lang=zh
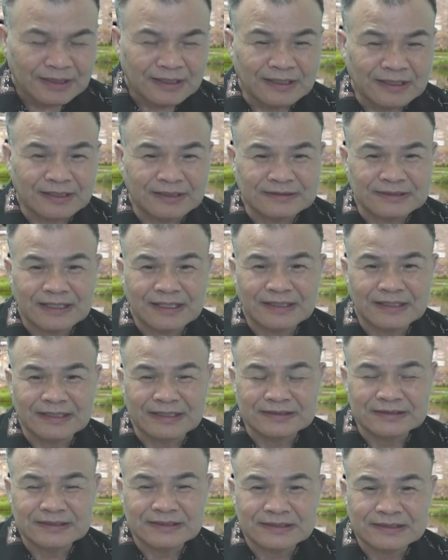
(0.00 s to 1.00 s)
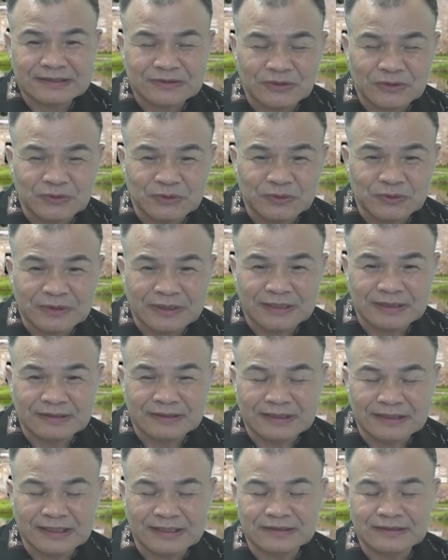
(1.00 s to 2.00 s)
呃，他年轻的时候如何？
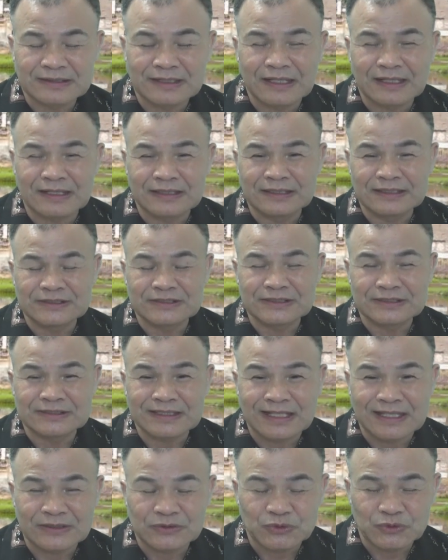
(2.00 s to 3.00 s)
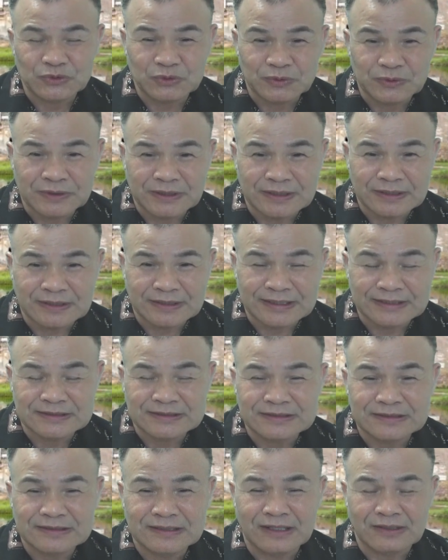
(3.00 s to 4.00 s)
年大年纪大的时候如何？年
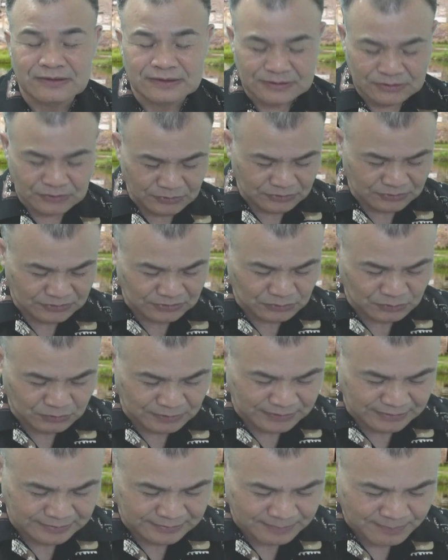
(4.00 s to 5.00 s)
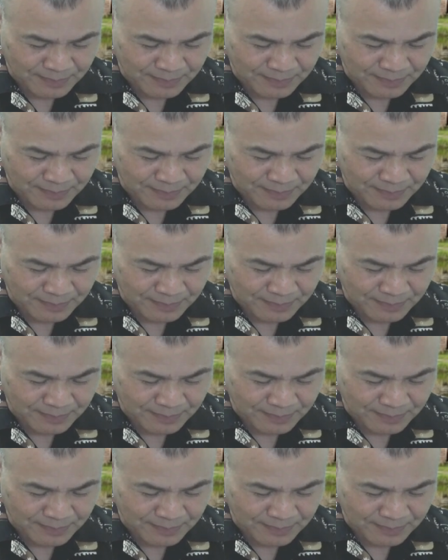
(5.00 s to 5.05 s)
纪老的时候是如何？